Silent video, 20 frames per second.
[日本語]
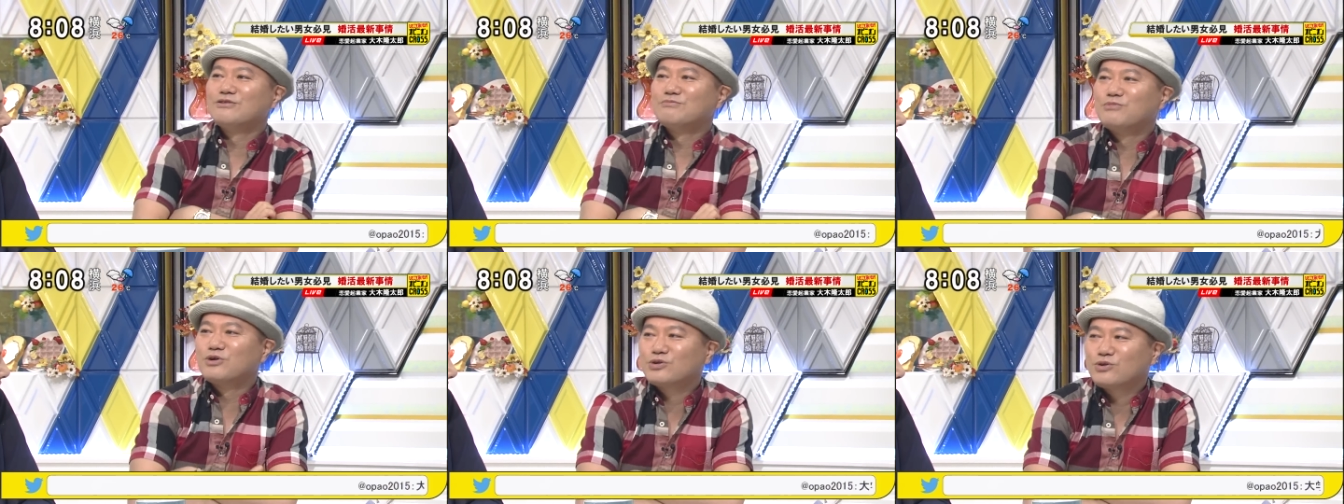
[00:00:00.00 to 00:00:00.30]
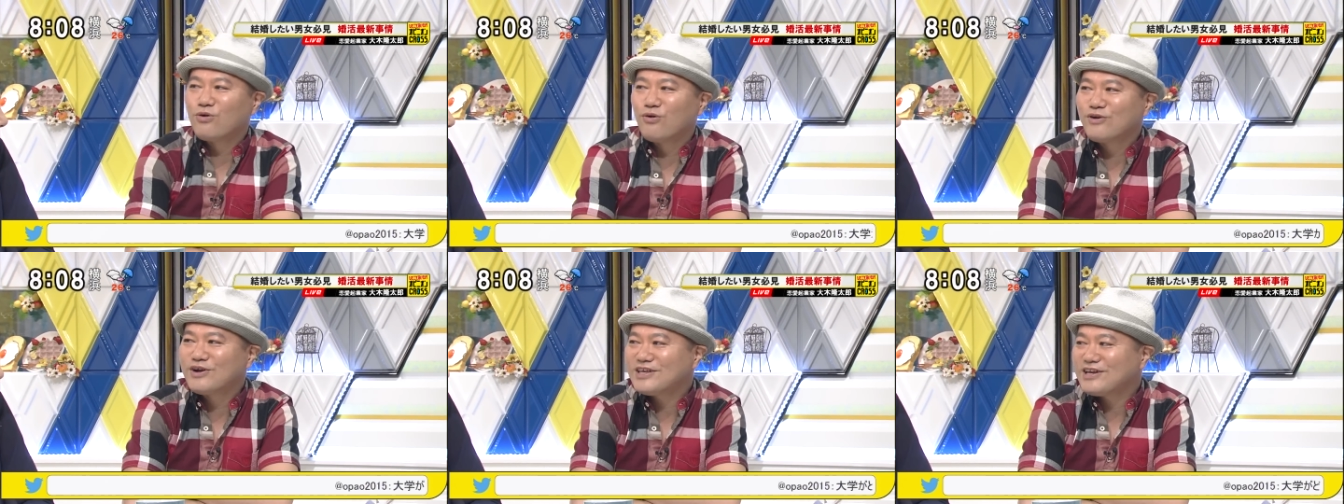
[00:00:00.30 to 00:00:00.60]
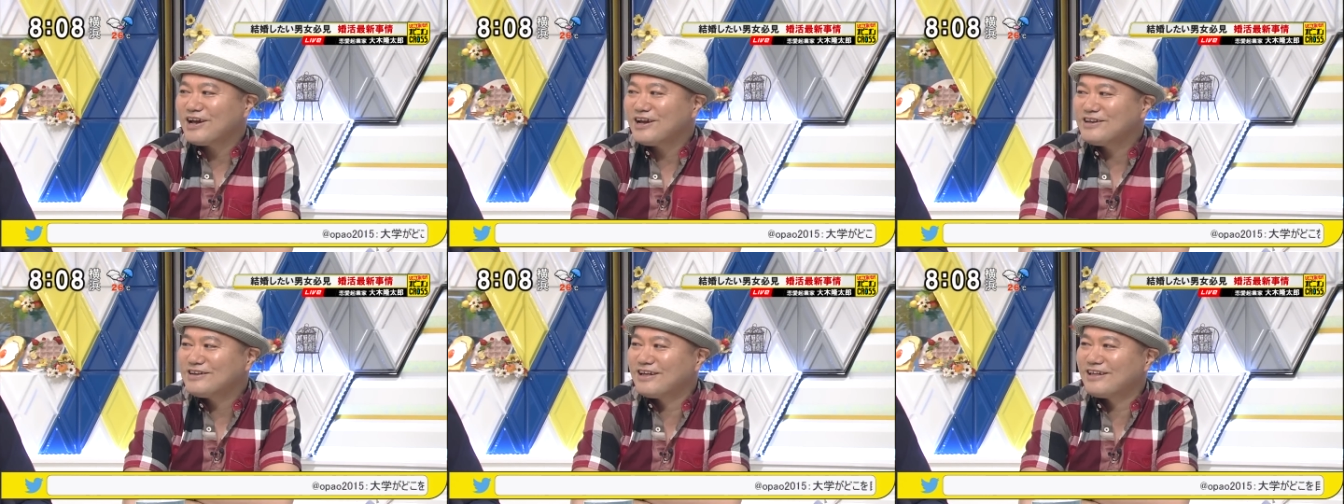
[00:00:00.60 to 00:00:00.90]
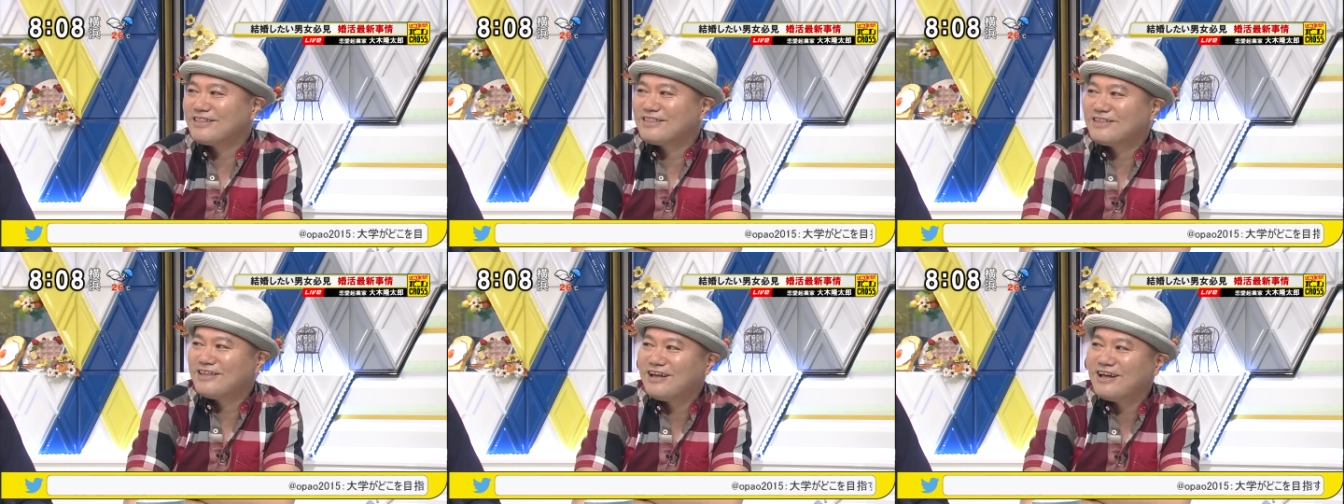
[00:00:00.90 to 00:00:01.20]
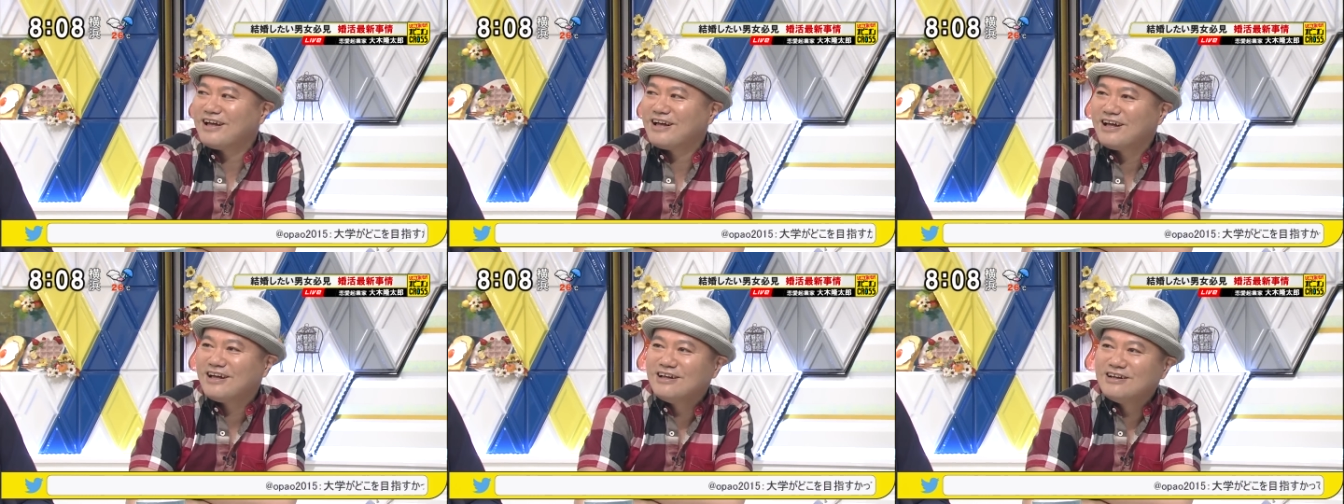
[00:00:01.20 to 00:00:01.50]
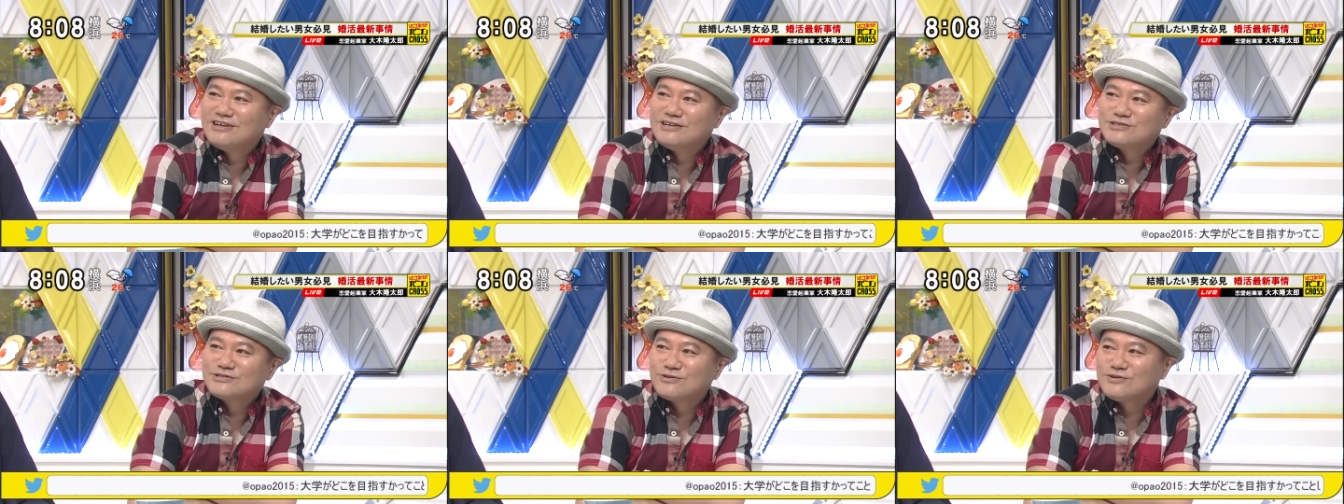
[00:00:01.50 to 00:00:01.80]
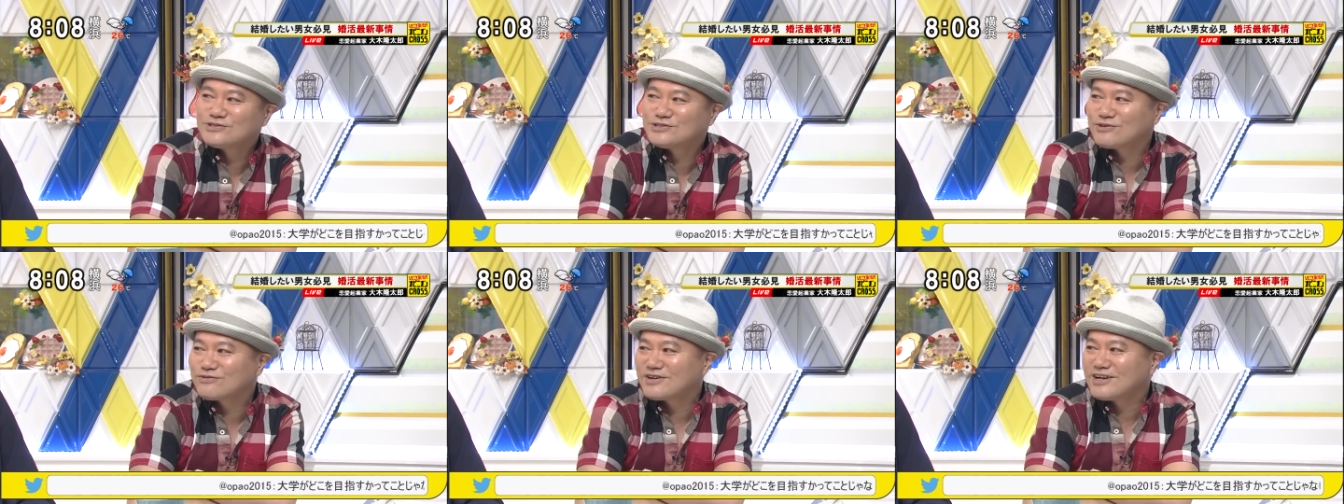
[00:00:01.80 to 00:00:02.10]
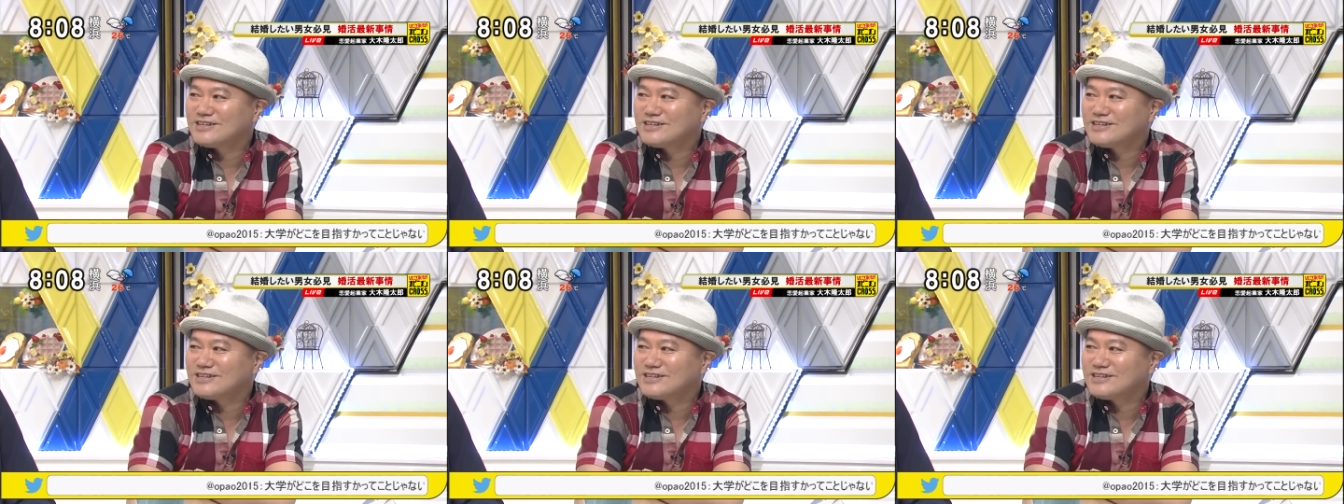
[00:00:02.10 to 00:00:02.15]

もう取り合いなんで、草食